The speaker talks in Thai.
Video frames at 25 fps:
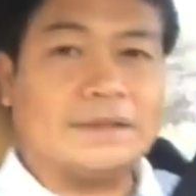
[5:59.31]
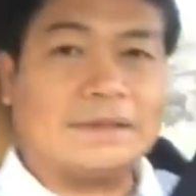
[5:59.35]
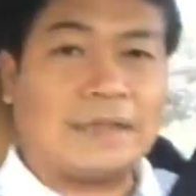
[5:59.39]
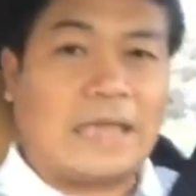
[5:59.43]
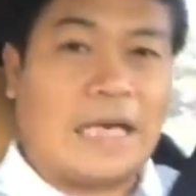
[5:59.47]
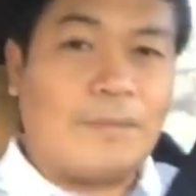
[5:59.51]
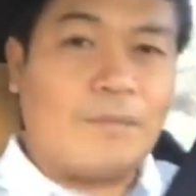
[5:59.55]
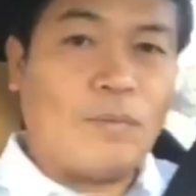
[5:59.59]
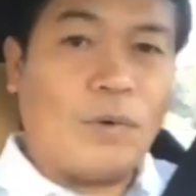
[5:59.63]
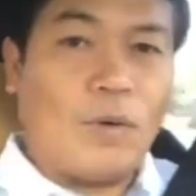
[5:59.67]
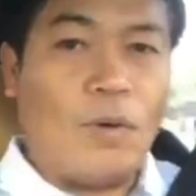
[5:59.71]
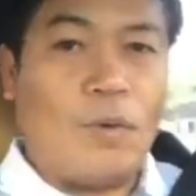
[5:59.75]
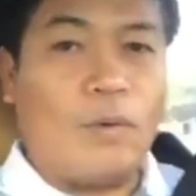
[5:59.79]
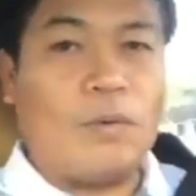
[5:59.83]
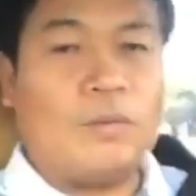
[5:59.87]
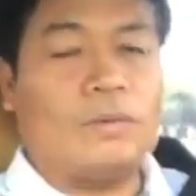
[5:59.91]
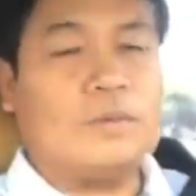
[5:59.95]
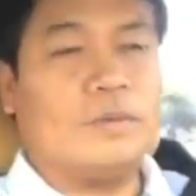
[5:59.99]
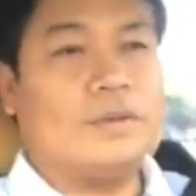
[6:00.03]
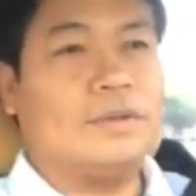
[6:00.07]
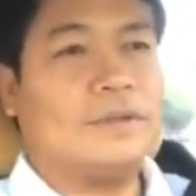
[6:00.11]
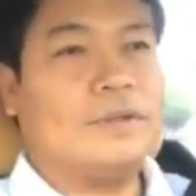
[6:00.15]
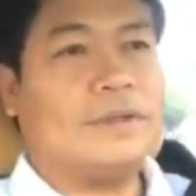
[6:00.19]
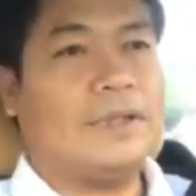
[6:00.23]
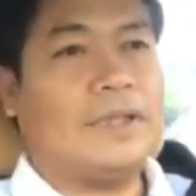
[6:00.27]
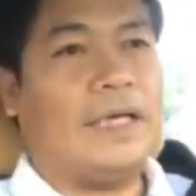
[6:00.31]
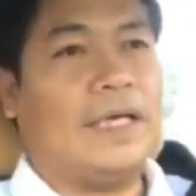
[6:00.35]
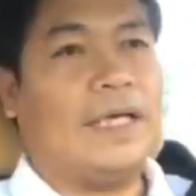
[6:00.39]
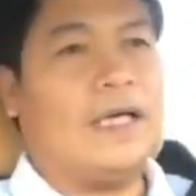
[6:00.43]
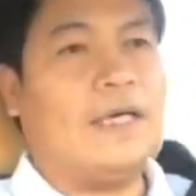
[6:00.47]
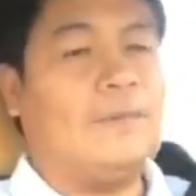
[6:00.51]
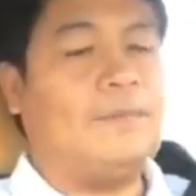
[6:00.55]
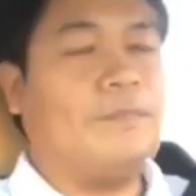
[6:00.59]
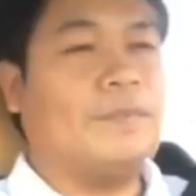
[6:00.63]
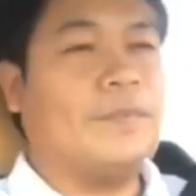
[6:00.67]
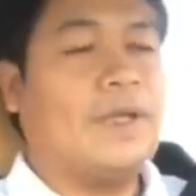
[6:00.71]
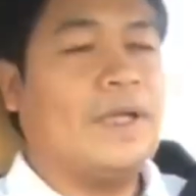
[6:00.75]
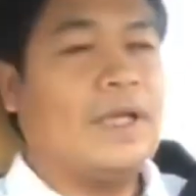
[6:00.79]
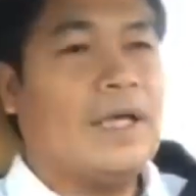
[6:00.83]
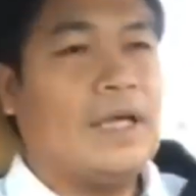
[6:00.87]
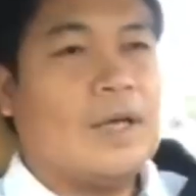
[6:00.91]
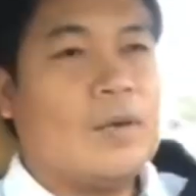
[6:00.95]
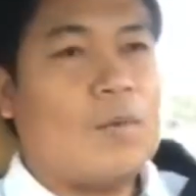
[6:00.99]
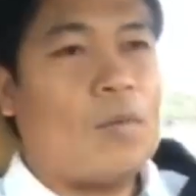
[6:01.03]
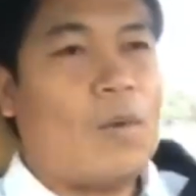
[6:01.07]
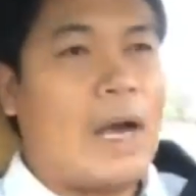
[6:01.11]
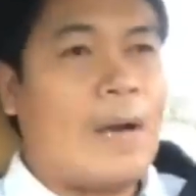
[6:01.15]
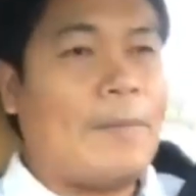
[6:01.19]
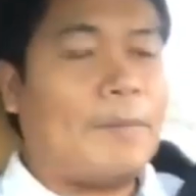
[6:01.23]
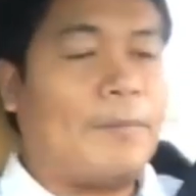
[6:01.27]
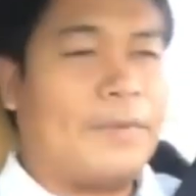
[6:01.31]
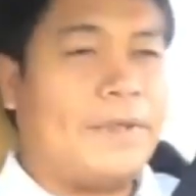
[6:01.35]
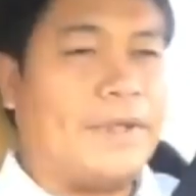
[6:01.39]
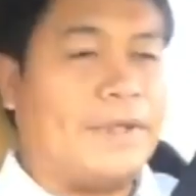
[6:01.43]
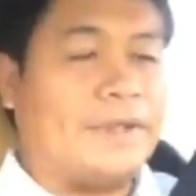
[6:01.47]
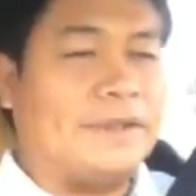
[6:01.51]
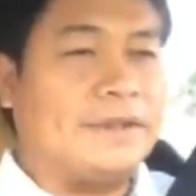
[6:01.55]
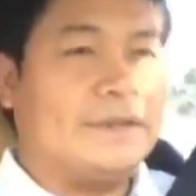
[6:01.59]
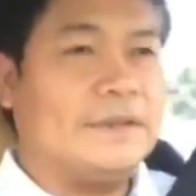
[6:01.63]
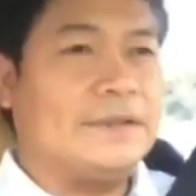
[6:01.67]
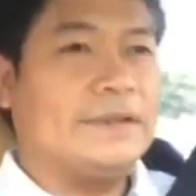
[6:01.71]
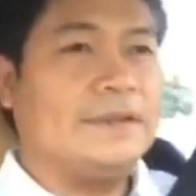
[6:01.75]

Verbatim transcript: สามหกนะฮะความผิด